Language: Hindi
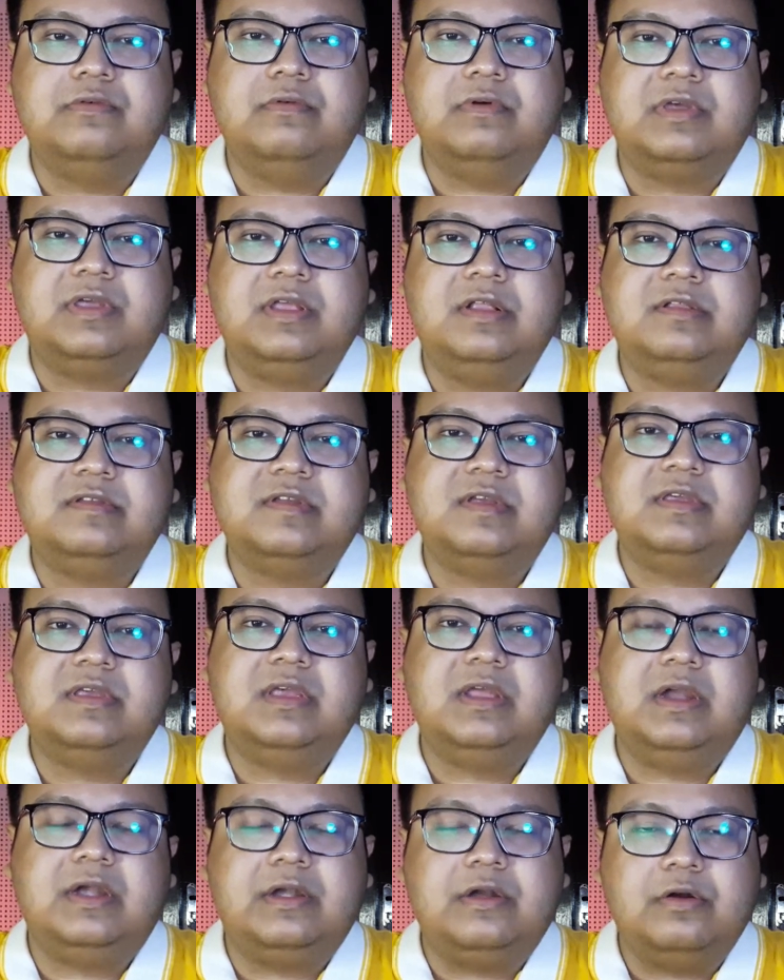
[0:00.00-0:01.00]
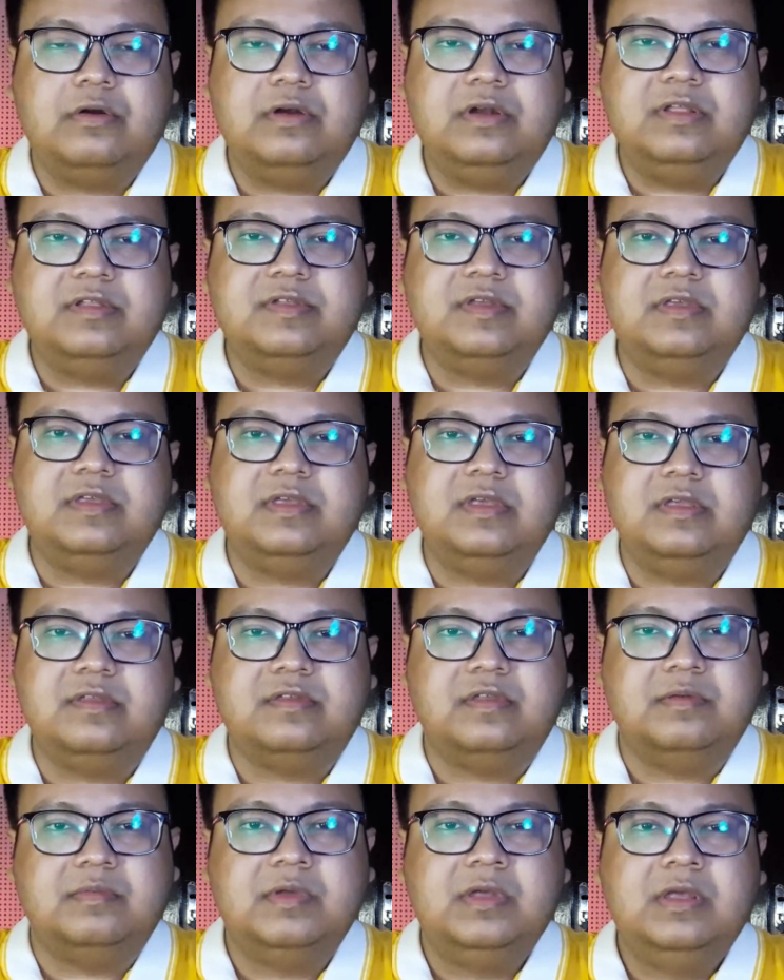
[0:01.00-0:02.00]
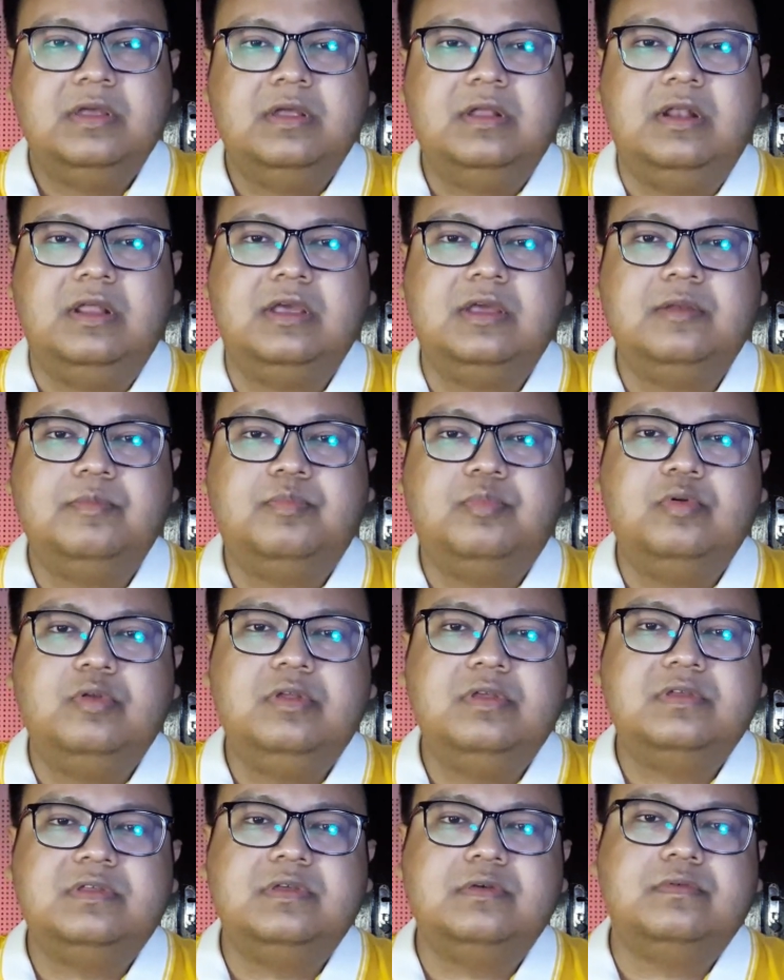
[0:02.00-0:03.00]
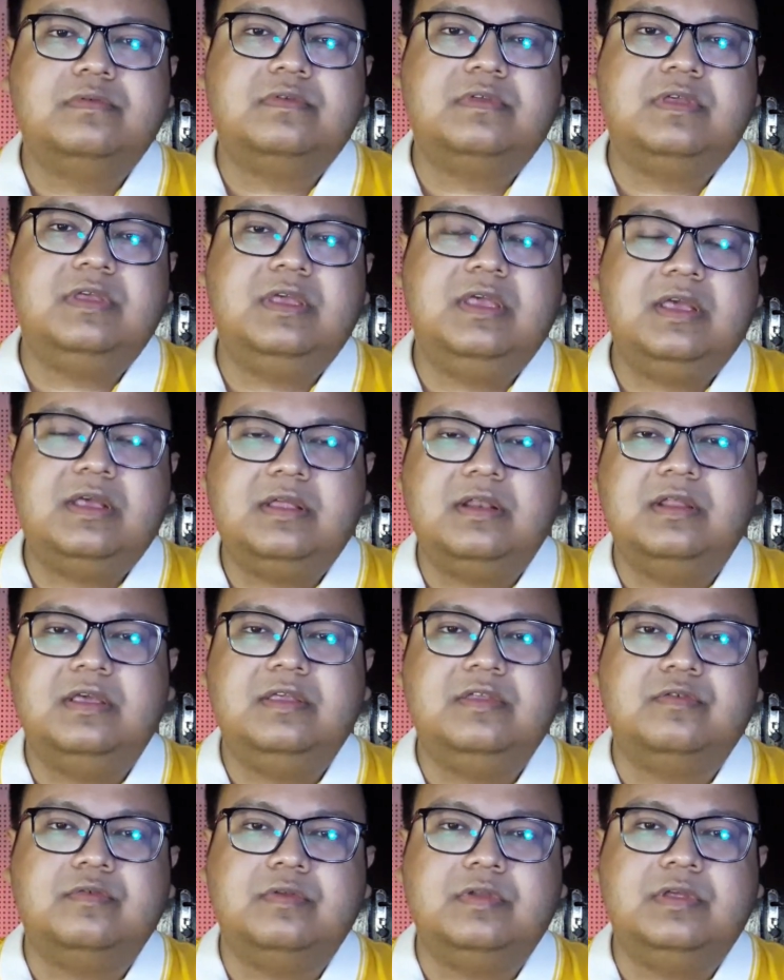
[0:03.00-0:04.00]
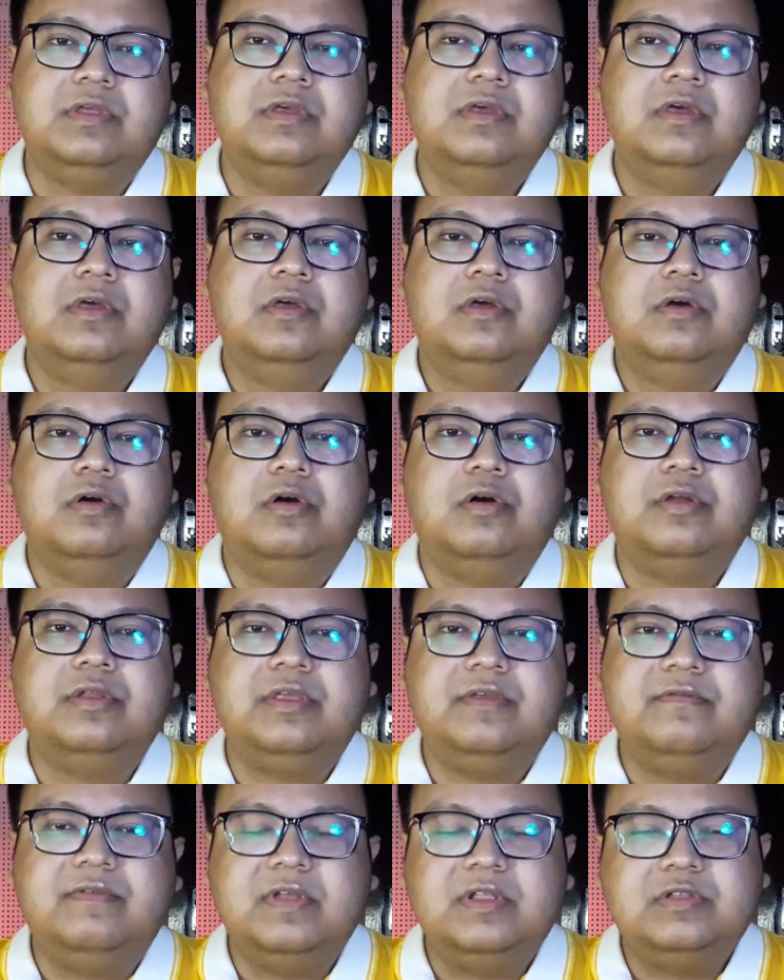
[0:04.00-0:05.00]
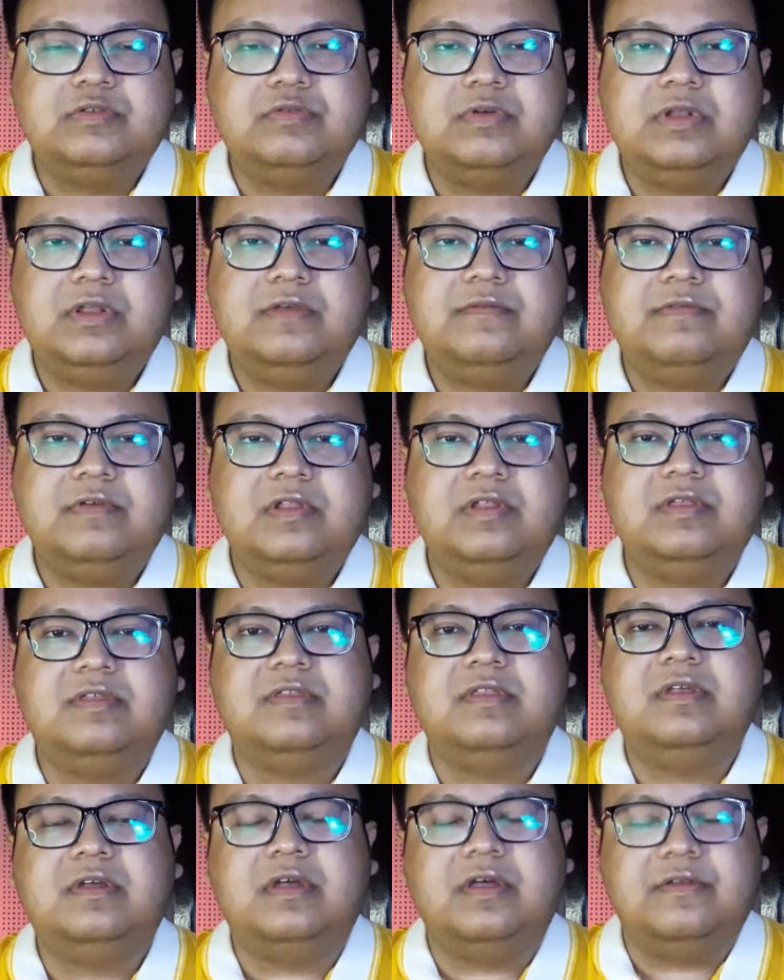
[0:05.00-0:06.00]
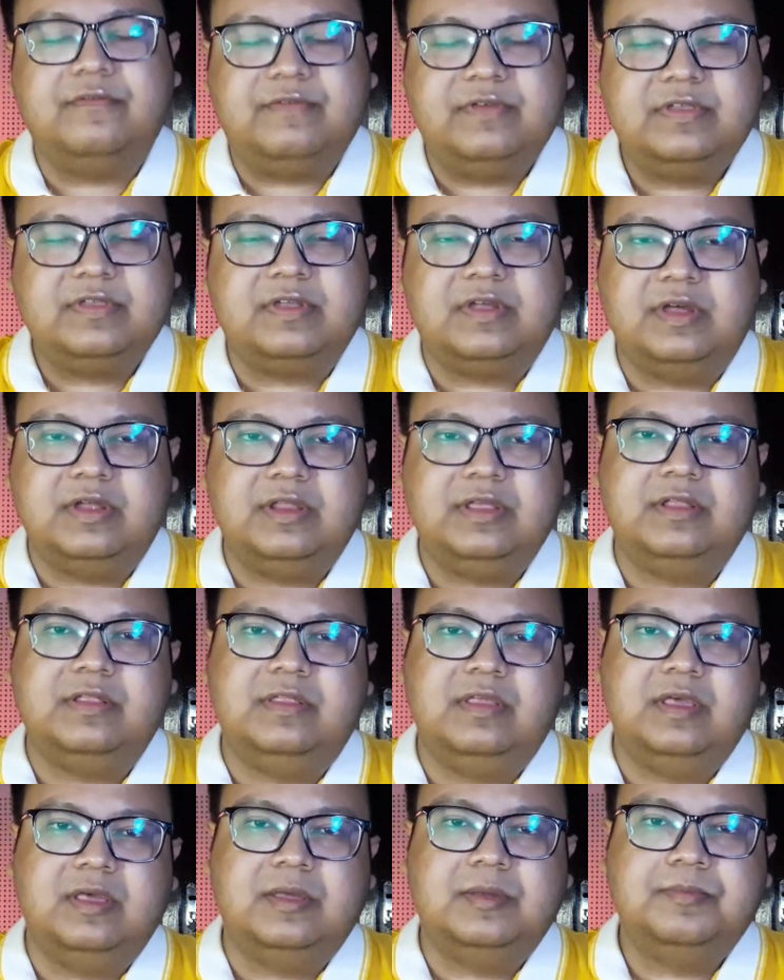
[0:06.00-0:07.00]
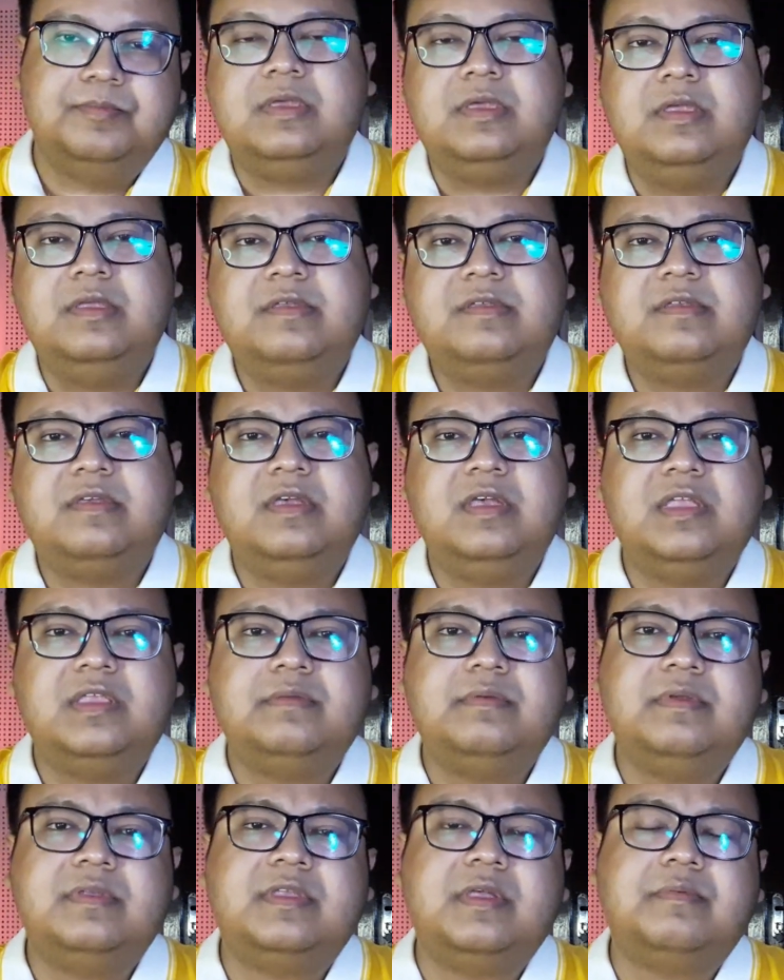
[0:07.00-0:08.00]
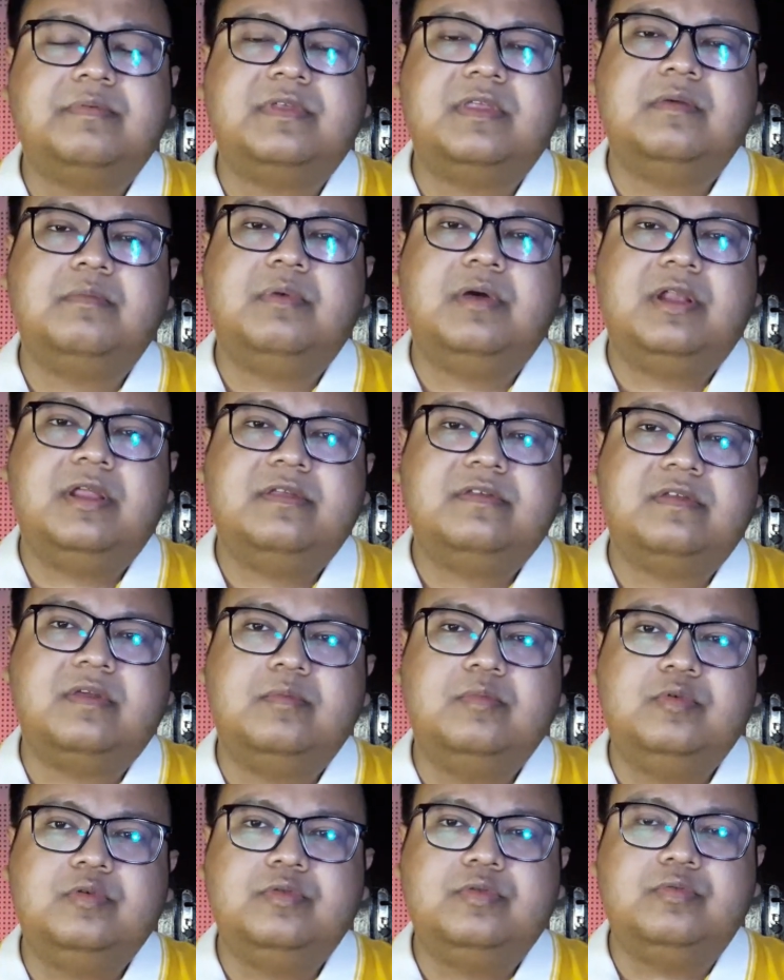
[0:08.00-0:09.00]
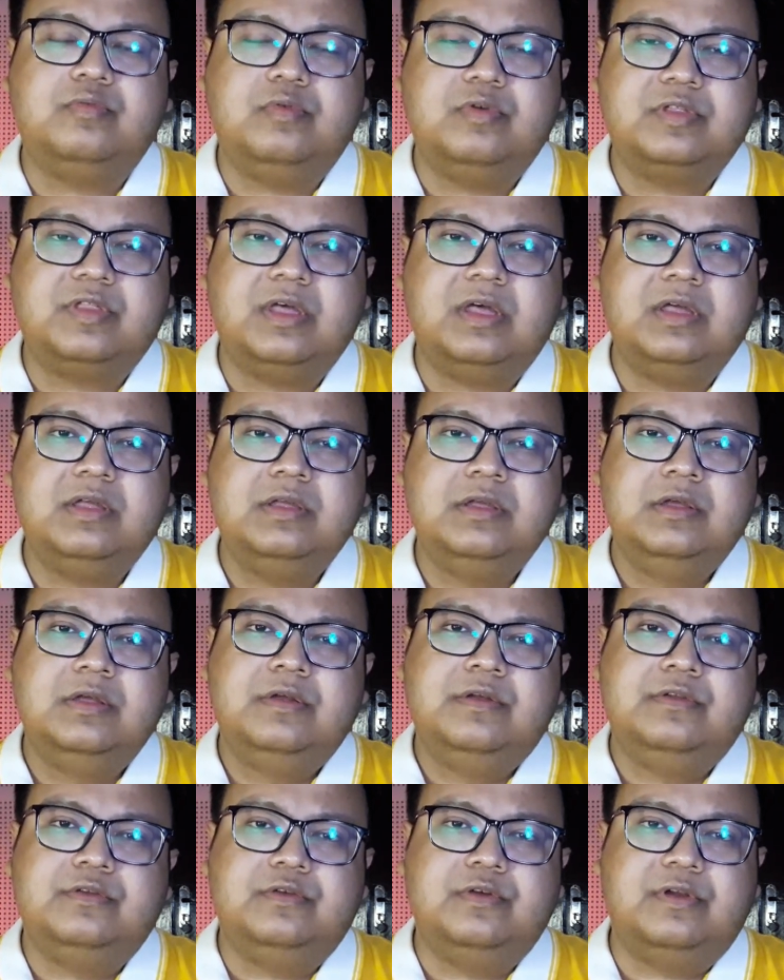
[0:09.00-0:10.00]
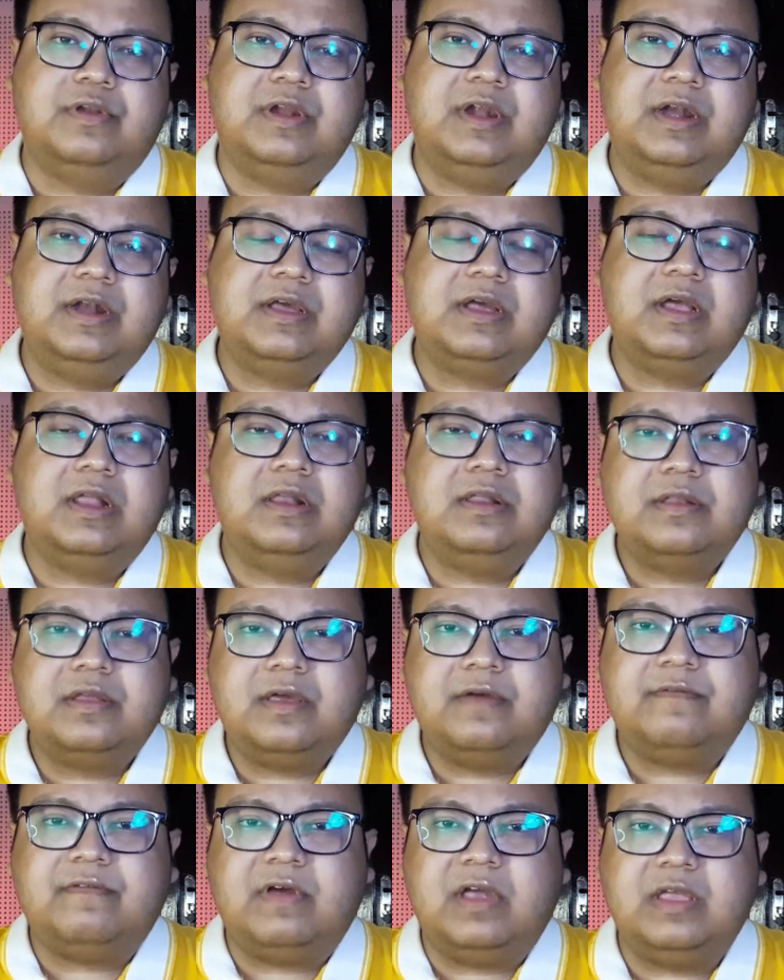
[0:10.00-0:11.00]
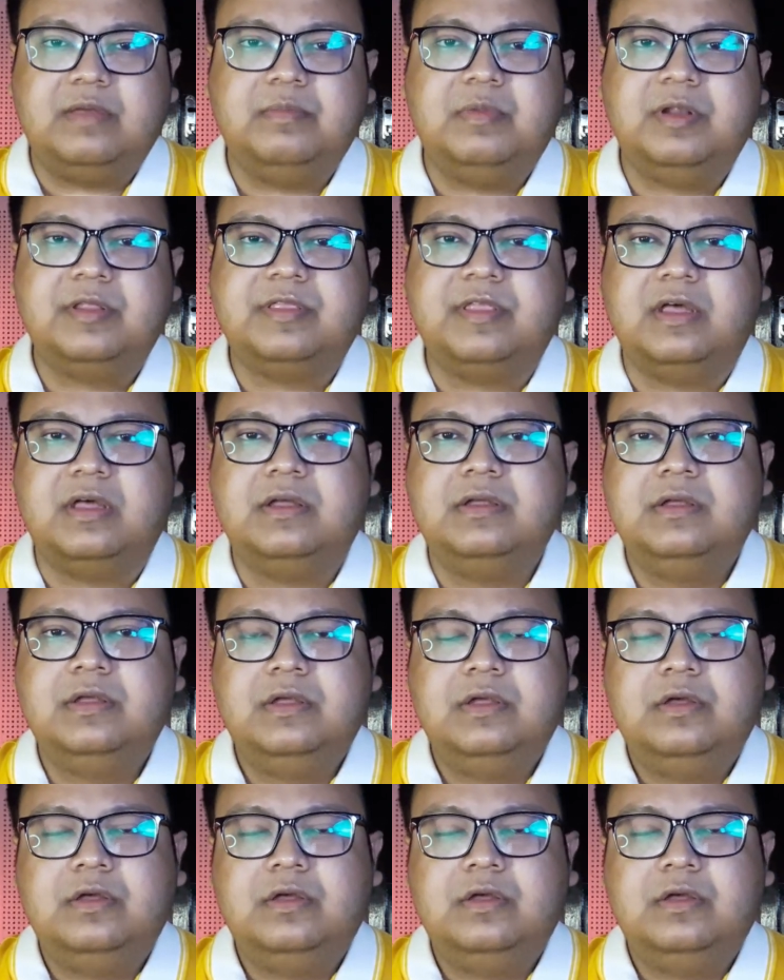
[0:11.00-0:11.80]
एक वकील चाहिए अटॉर्नी चाहिए ये सब लेकिन पुलिस ने उसकी एक नहीं सुनी और इवेंचुअली फिर इसने कन्फेस कर ही दिया इस केस में सबसे बड़ा सबूत वो था जो रेड कलर का फाइबर था